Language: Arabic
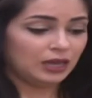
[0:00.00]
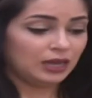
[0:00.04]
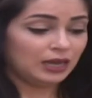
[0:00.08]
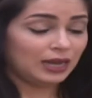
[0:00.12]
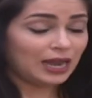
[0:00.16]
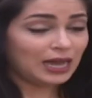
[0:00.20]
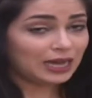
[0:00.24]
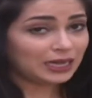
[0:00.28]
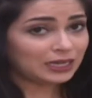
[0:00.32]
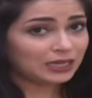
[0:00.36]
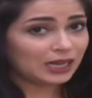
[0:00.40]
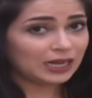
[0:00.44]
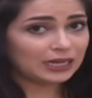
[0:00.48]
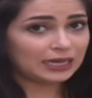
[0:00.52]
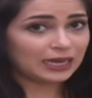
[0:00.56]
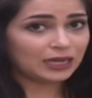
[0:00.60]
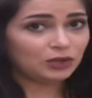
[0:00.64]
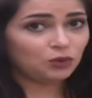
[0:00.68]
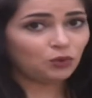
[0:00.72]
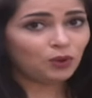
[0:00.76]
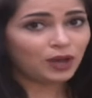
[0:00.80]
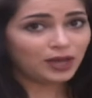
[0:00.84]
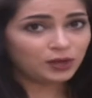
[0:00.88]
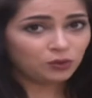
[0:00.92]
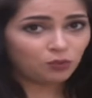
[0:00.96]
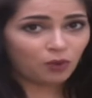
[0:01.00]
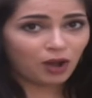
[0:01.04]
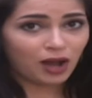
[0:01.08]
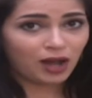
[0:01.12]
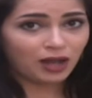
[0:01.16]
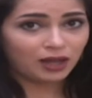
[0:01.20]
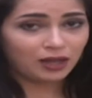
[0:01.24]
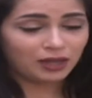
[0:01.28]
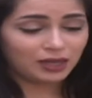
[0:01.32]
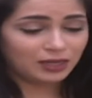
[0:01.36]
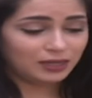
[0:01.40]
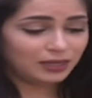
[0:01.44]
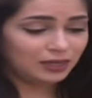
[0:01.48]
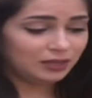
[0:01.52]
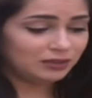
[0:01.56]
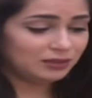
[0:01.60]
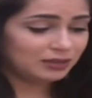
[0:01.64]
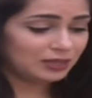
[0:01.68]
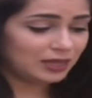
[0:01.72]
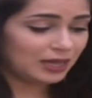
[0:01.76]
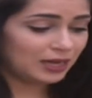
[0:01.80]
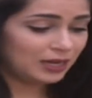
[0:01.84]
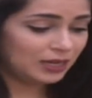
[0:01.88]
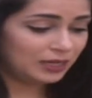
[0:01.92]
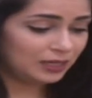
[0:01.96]
لكن الكنوة أنواع احنا
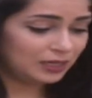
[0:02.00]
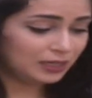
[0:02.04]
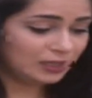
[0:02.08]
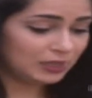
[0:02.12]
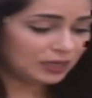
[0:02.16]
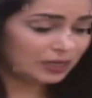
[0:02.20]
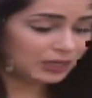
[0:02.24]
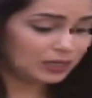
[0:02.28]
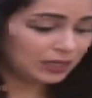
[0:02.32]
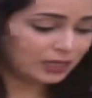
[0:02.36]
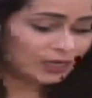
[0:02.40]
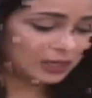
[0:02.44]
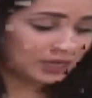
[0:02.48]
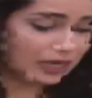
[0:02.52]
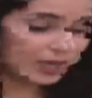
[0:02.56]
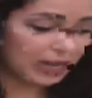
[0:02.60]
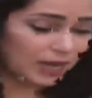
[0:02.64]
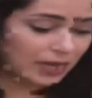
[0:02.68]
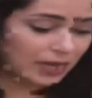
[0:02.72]
عندنا الحين هني اللون